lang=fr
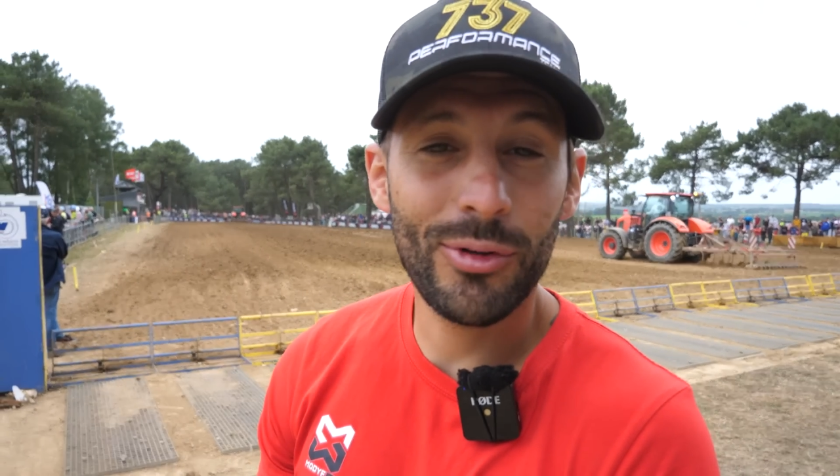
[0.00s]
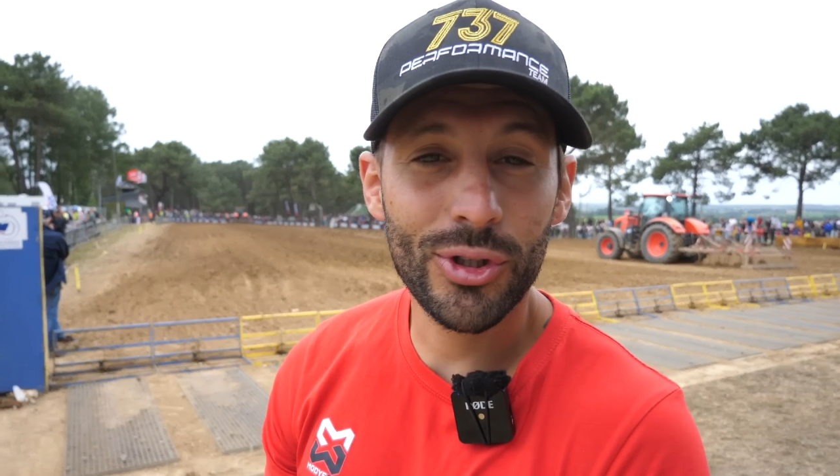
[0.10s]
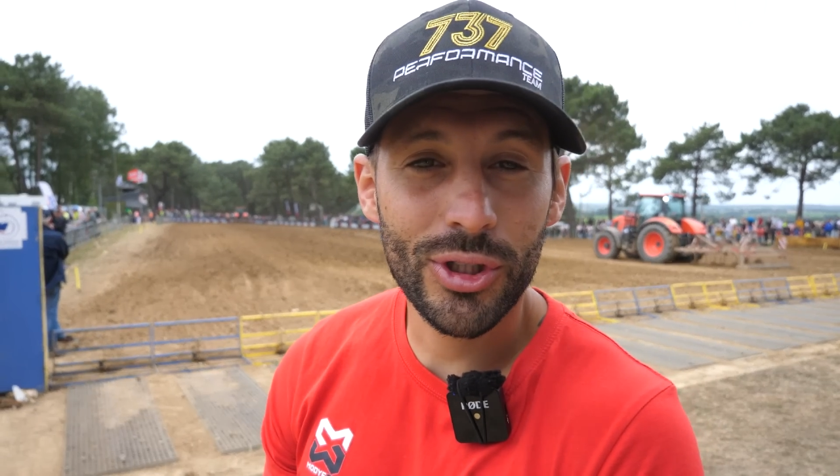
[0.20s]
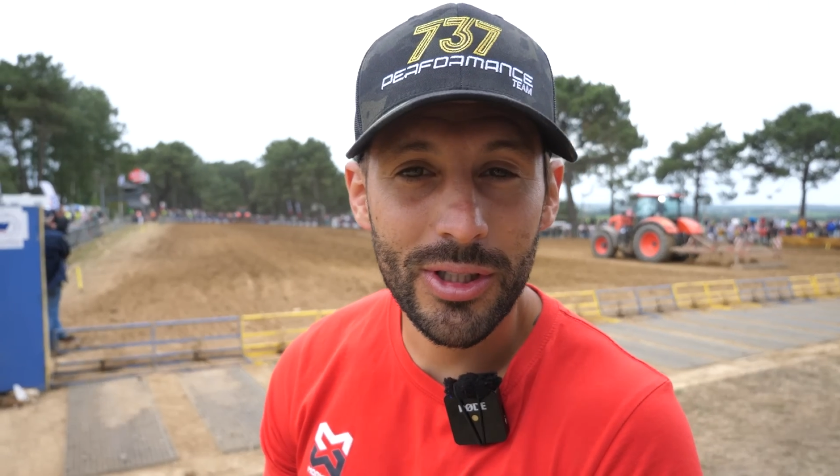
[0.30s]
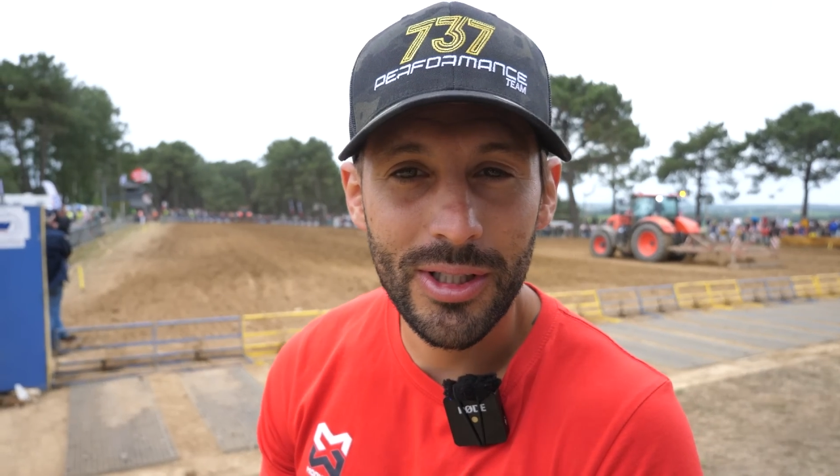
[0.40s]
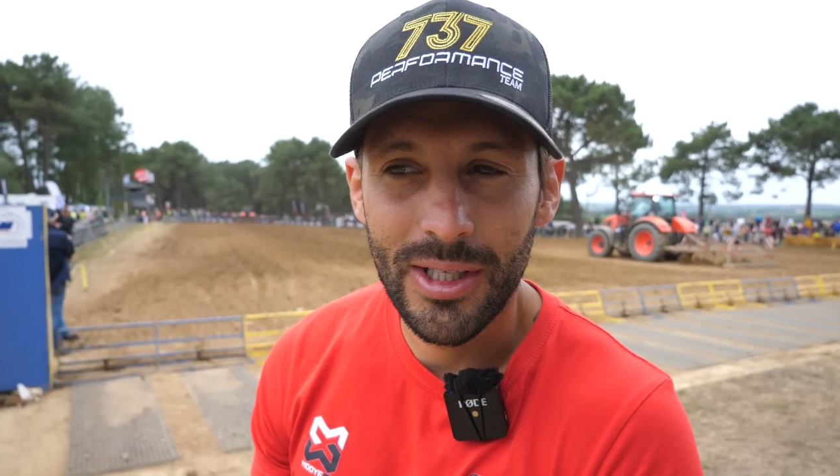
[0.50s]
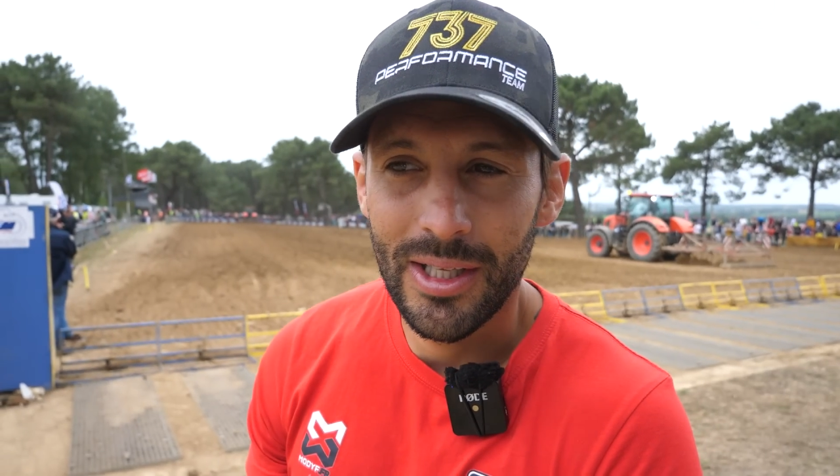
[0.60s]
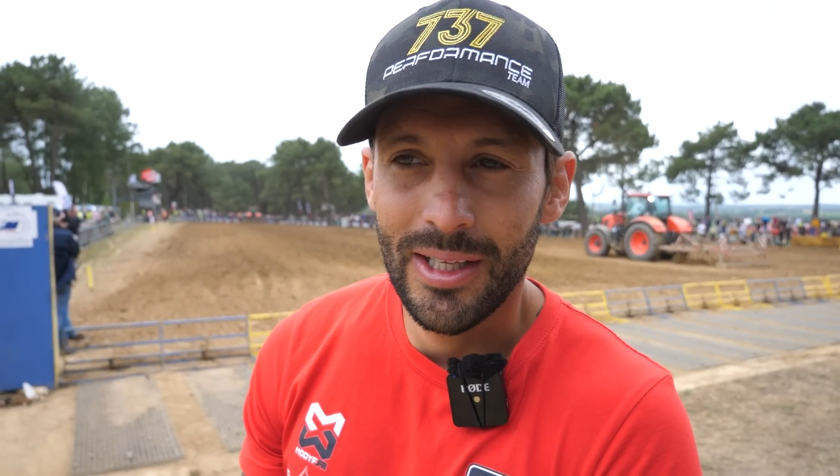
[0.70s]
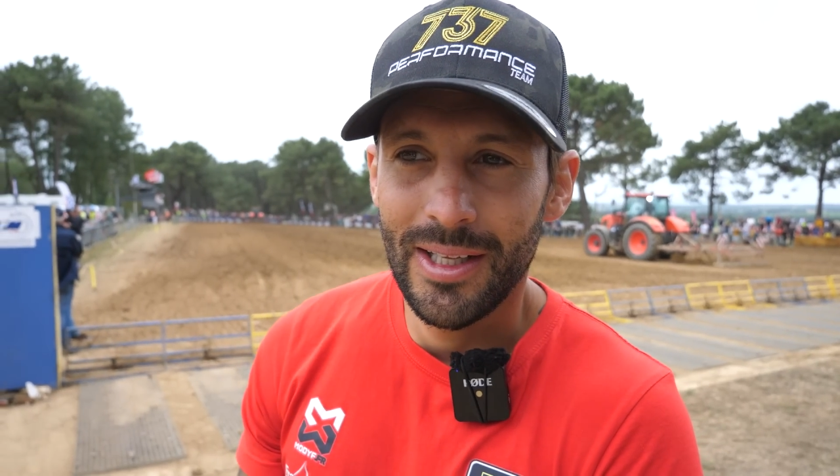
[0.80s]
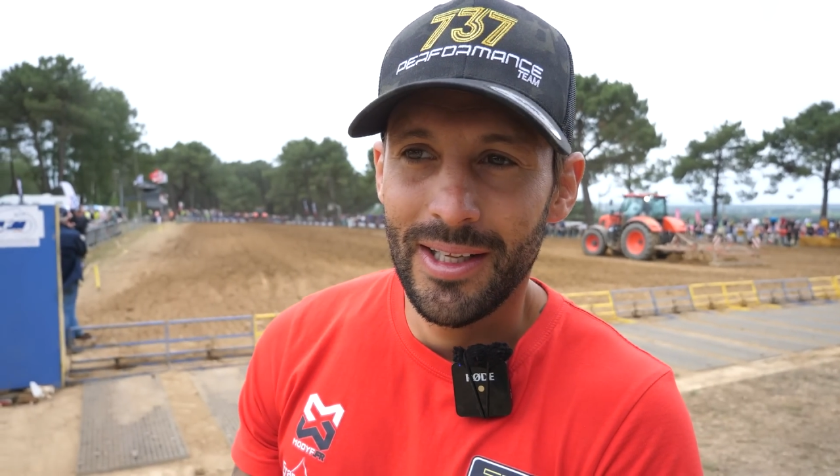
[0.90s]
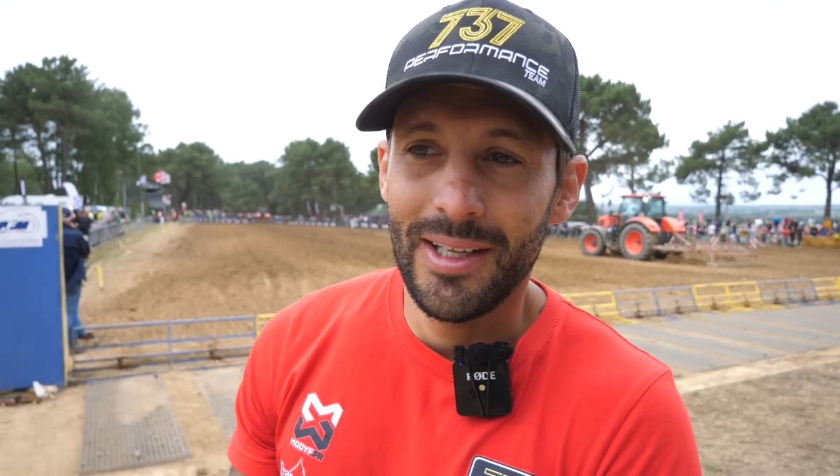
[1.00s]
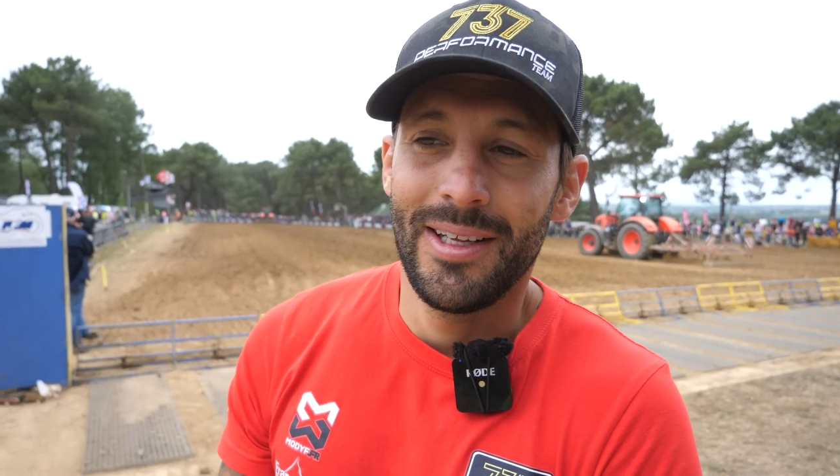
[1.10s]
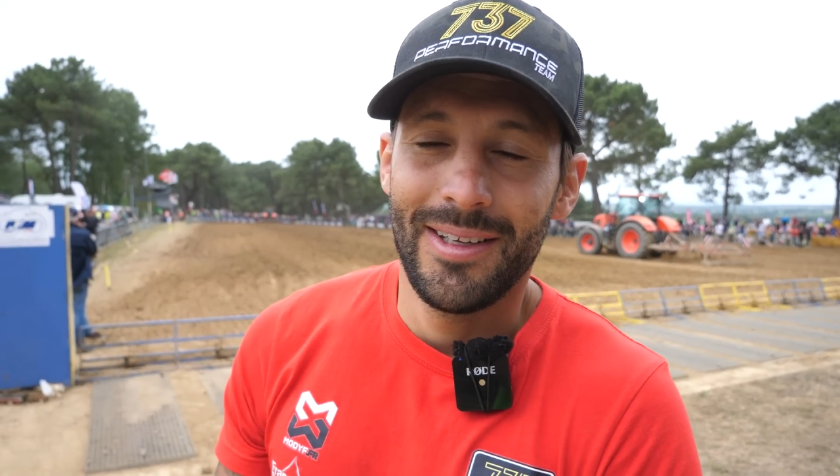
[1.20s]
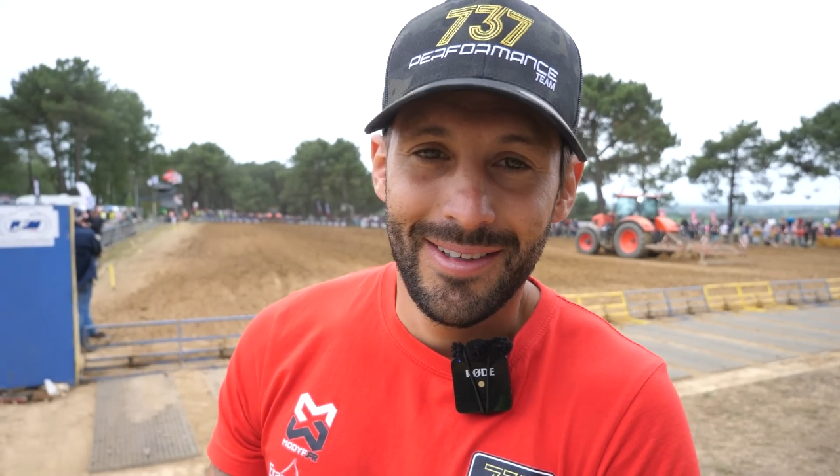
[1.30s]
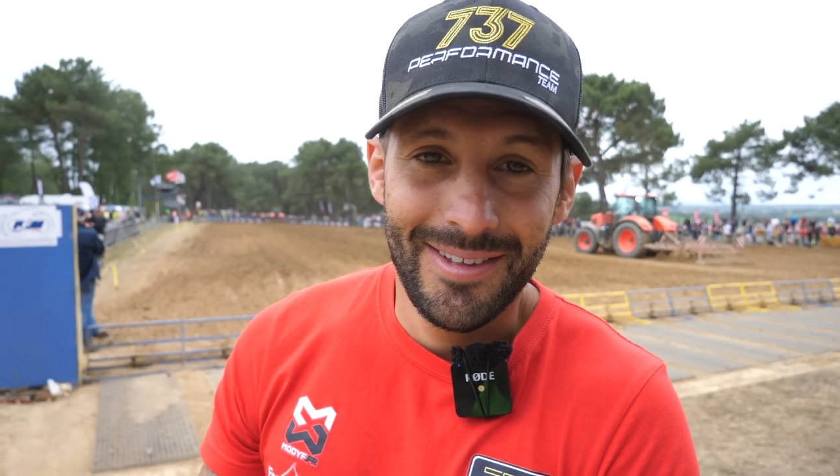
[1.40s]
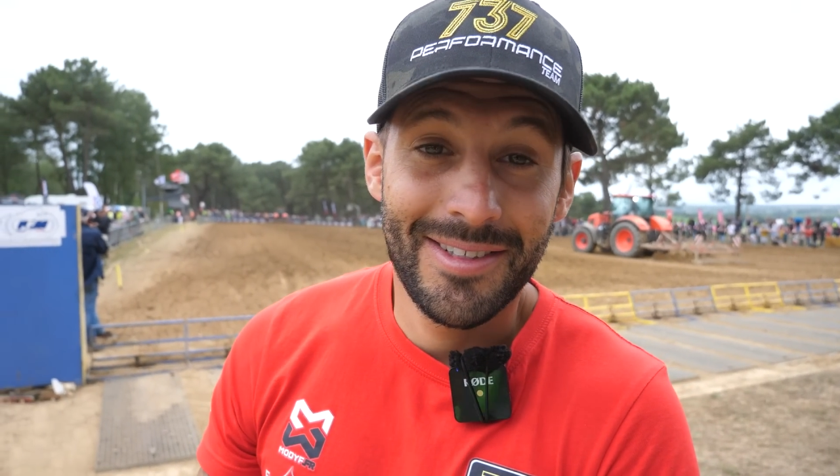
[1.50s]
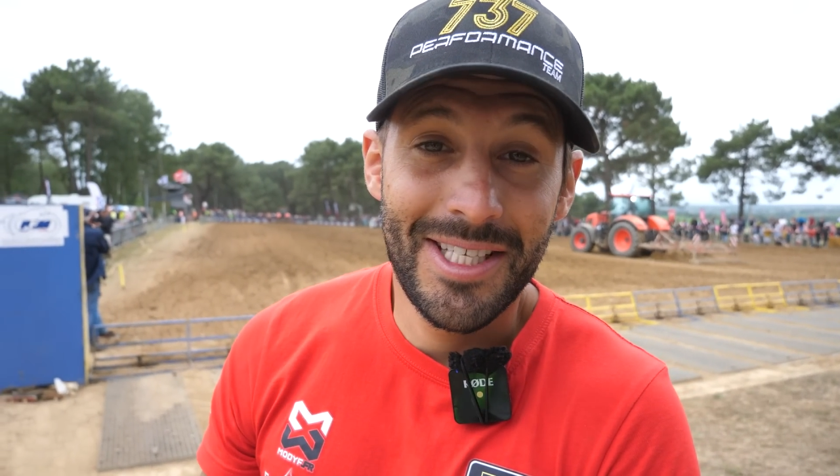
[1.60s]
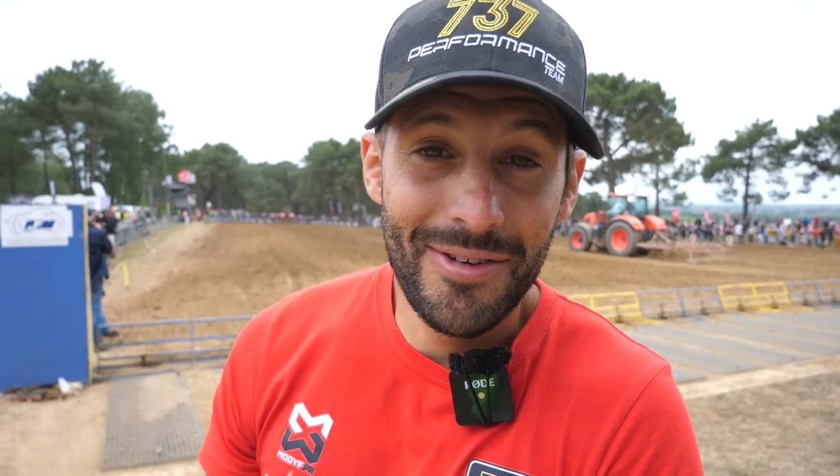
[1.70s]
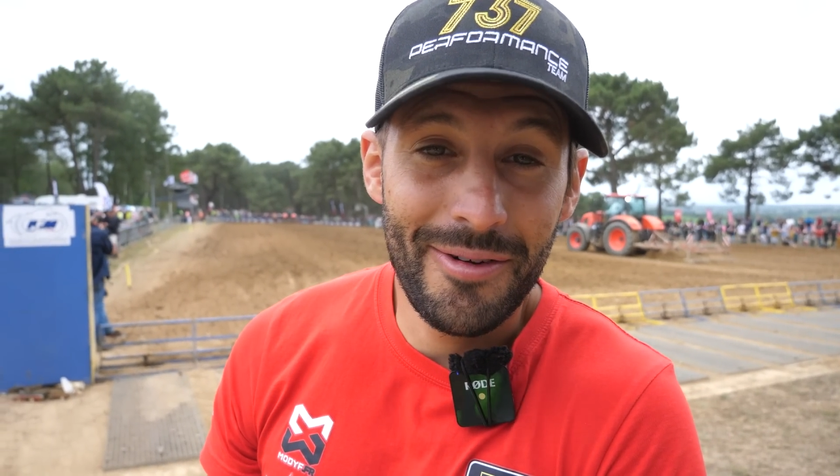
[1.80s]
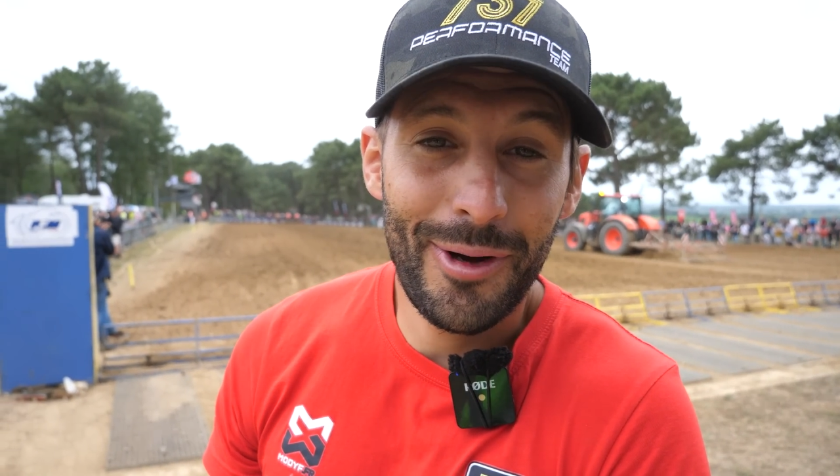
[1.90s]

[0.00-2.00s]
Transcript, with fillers: manche va